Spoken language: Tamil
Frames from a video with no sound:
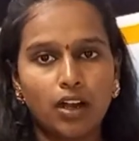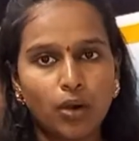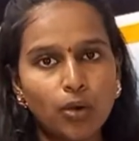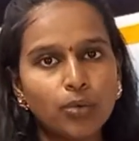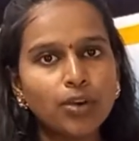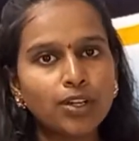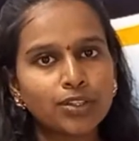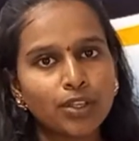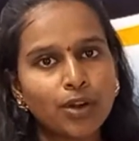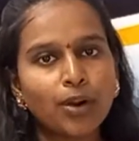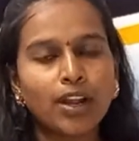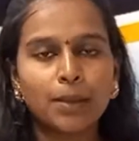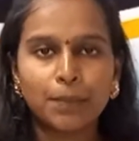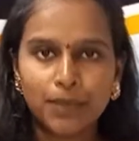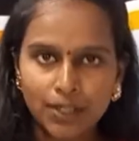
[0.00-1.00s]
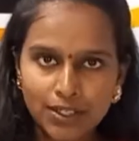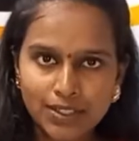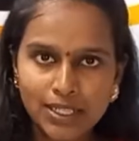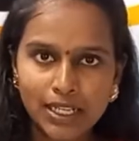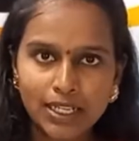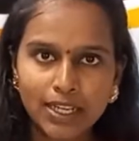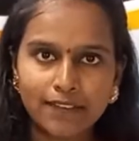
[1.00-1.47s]
ஒவ்வொருத்தரோட
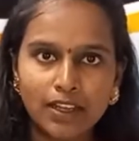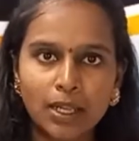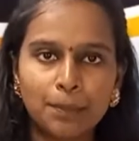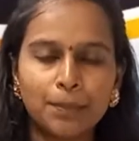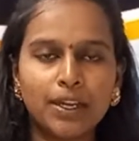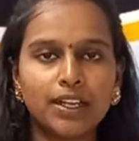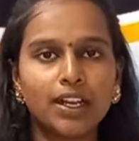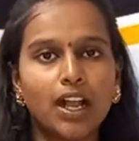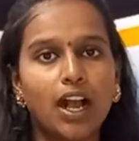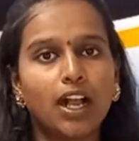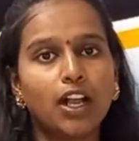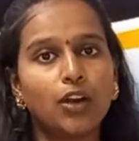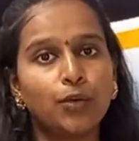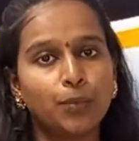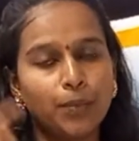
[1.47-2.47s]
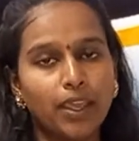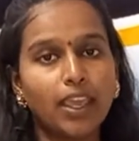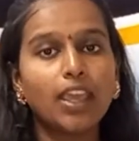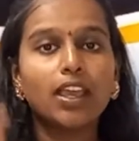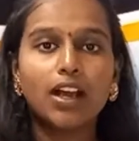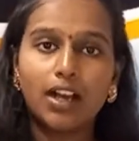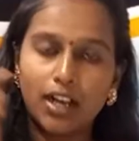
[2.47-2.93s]
பர்சனல் டெவலப்மெண்ட்காகவுமே
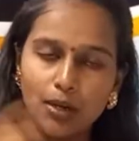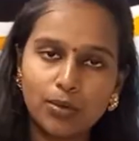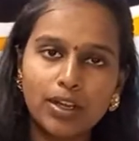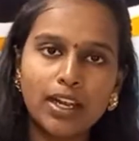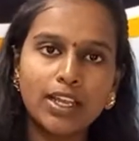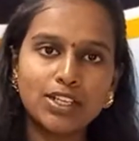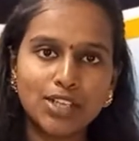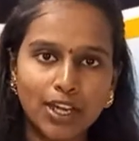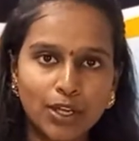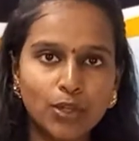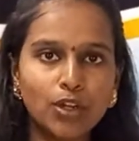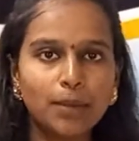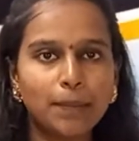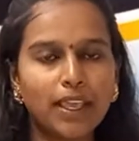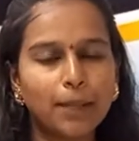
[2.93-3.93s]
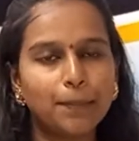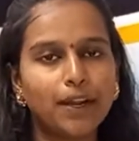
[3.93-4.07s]
அவங்களே ஷெட்யூல் மேக்